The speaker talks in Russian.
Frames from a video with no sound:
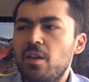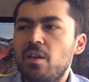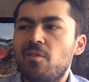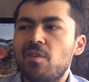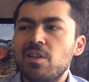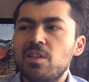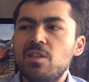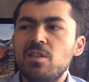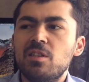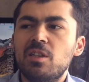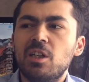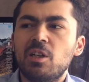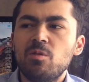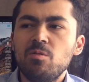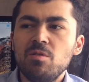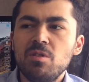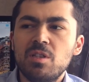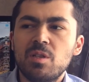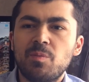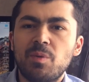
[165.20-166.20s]
И в российской
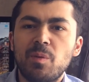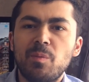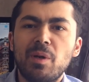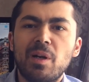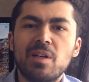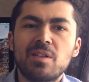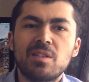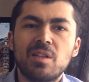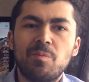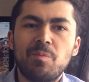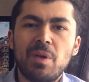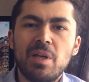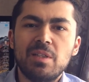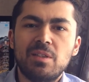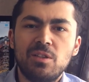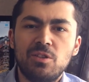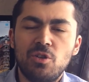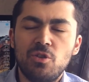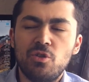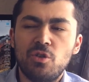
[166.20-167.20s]
рознице примерно за
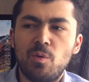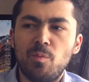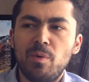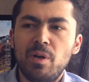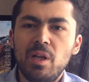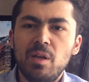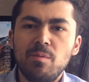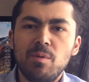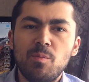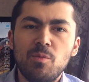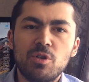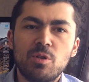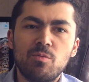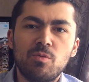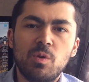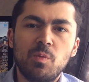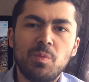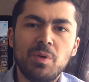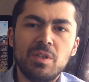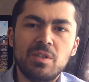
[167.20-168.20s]
5000 рублей мы
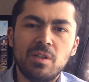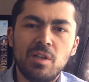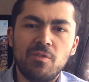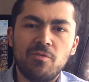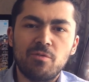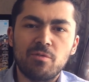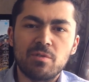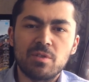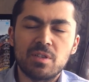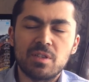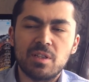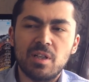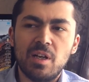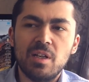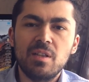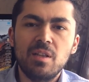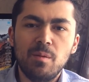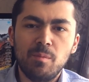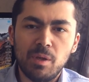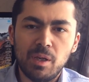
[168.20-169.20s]
можем купить телефон с
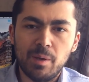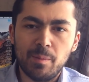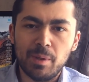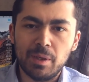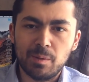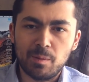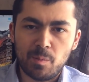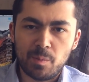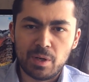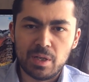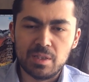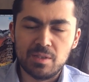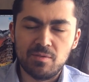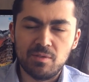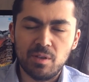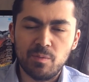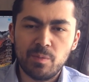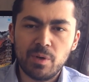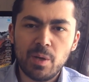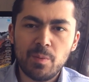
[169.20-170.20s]
1 гигабайтом
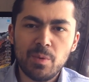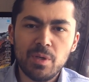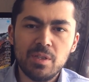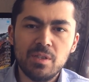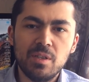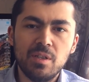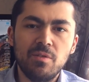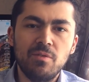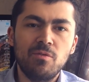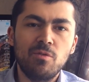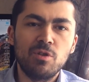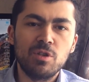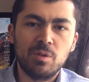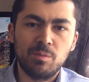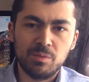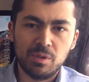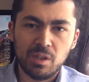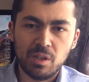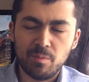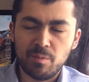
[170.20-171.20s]
оперативной памяти и
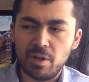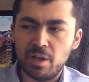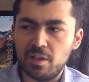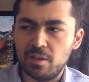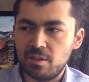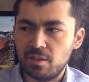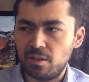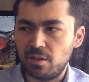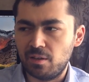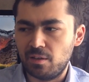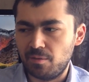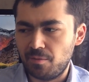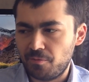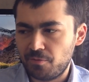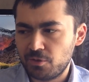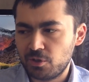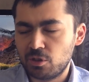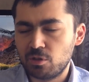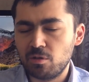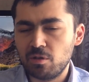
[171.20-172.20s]
8 гигабайт э,
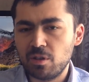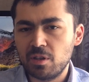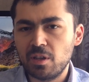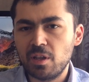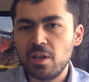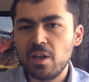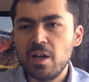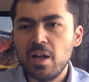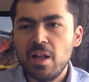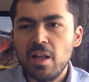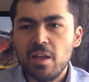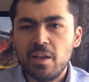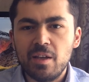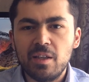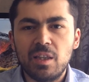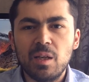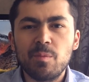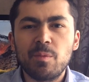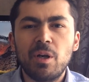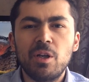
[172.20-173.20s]
встроенной.
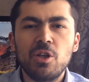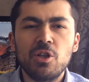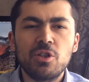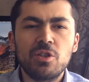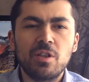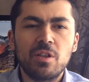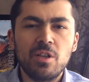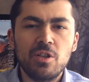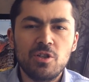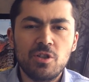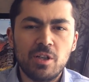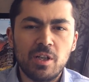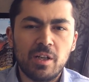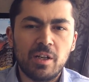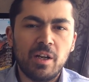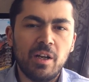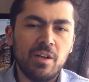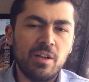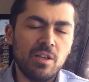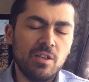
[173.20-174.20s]
И там, конечно, речь
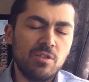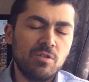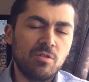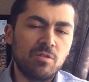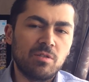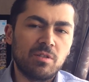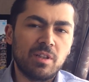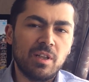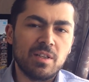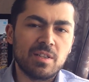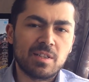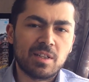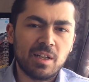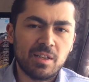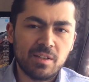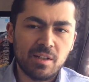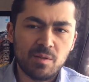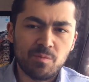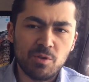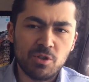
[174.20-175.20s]
никакая не идет о
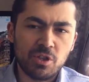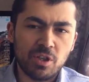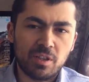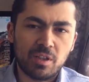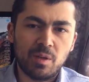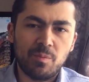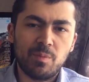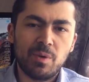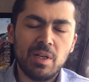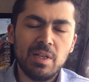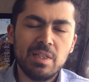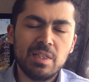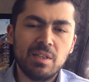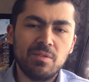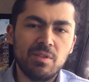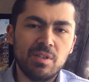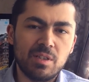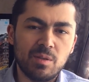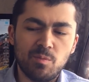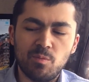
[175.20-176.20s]
сканере отпечатка пальца,
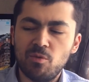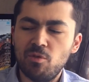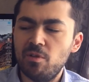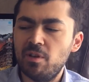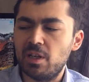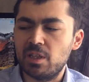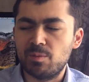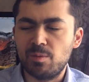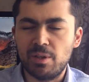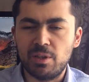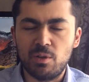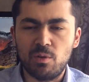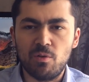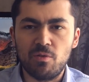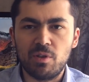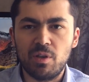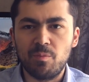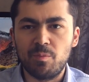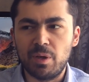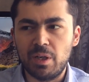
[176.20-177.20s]
и тем более
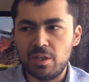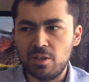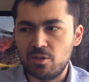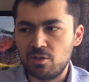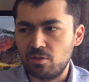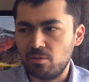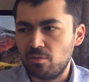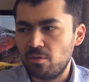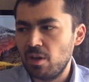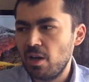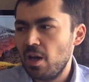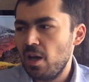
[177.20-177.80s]
разблокировки по лицу.